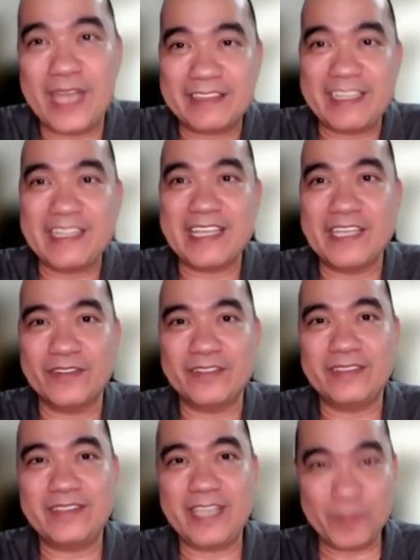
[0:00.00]
natin
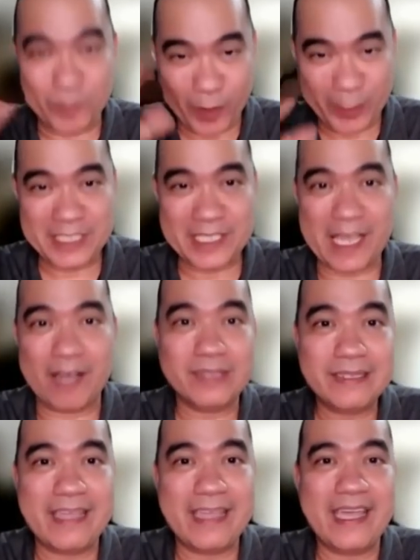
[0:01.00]
ngayon, it points out
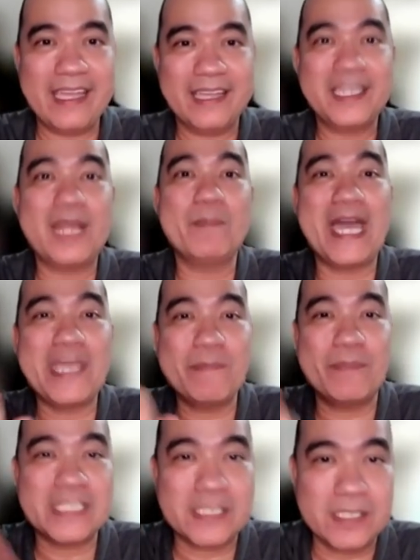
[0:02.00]
na
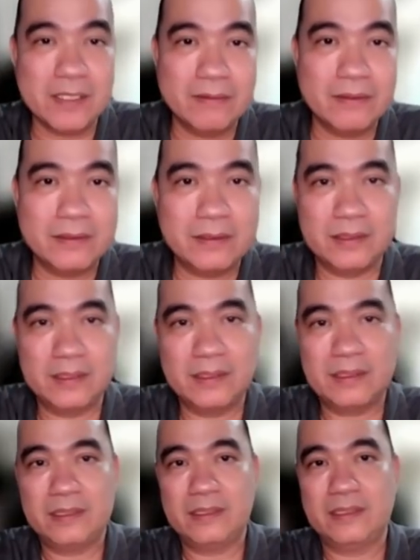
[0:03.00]
na-bypass yung
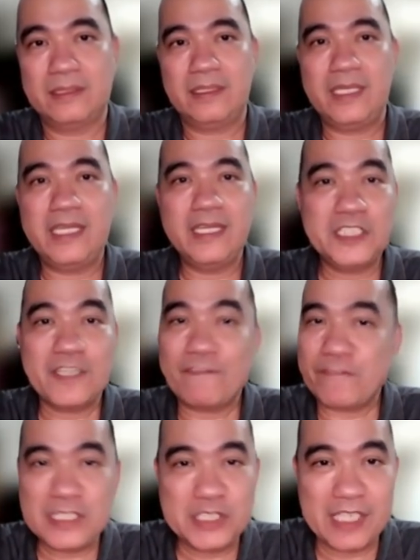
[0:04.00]
hindi siya
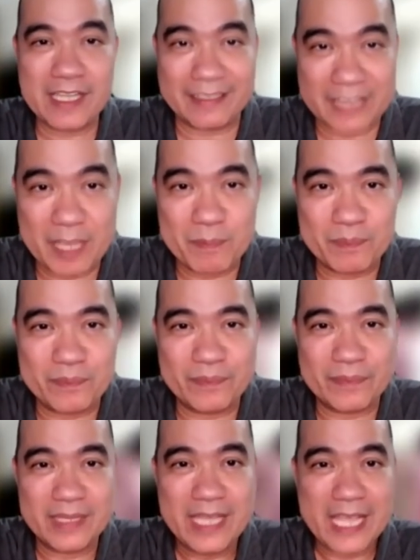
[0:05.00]
phishing attempt.
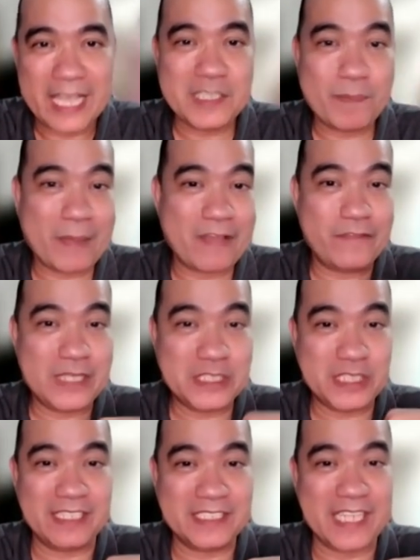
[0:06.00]
Mm-hmm. Kasi pag
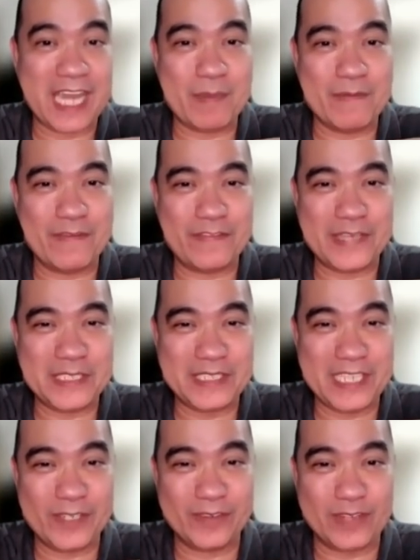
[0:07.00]
phishing, sinabi mong
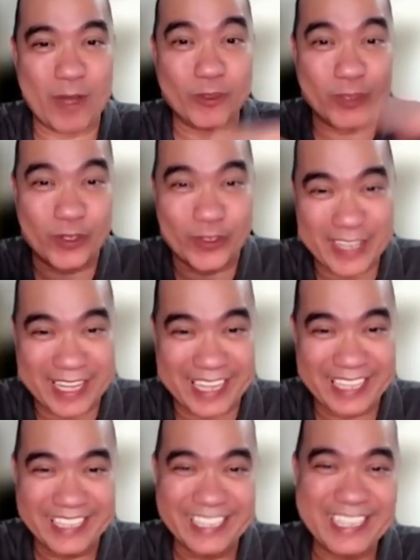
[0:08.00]
phishing yung nauto
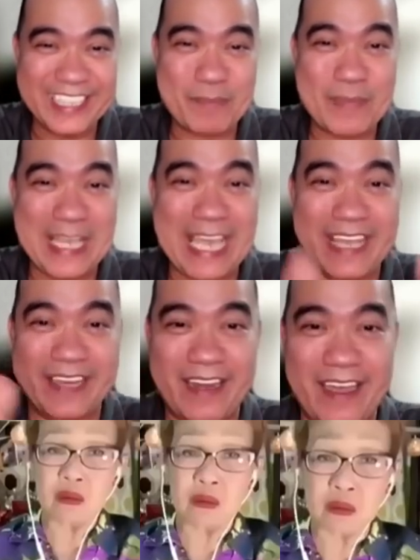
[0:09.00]
ka, mm-hmm. nagbigay ka
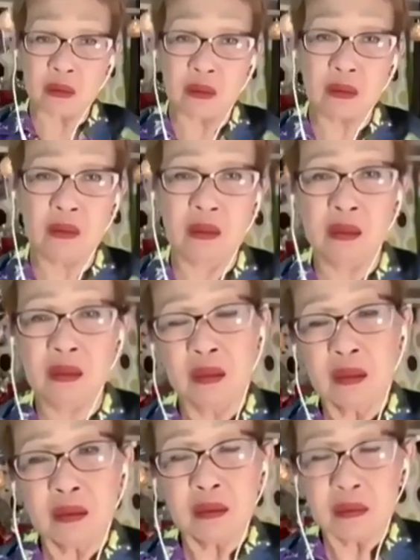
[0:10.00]
ng
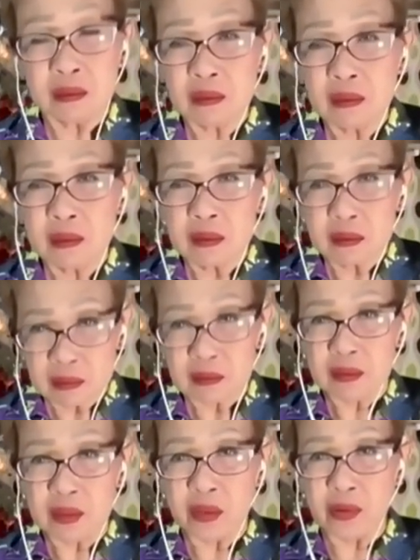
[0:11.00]
information.
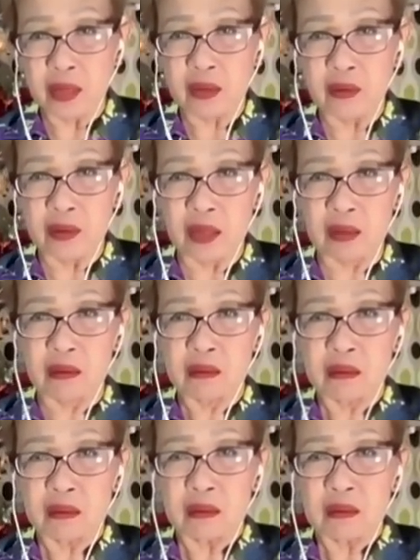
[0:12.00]
Correct, correct.
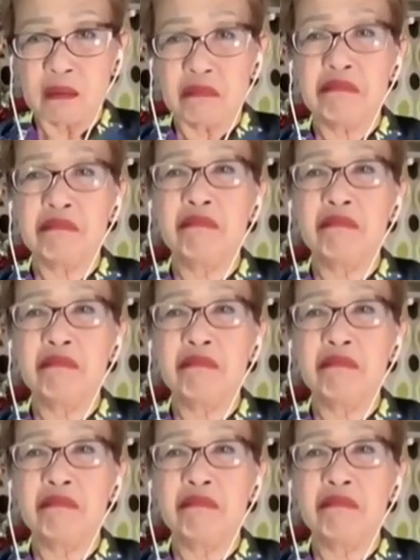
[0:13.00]
Log in mo.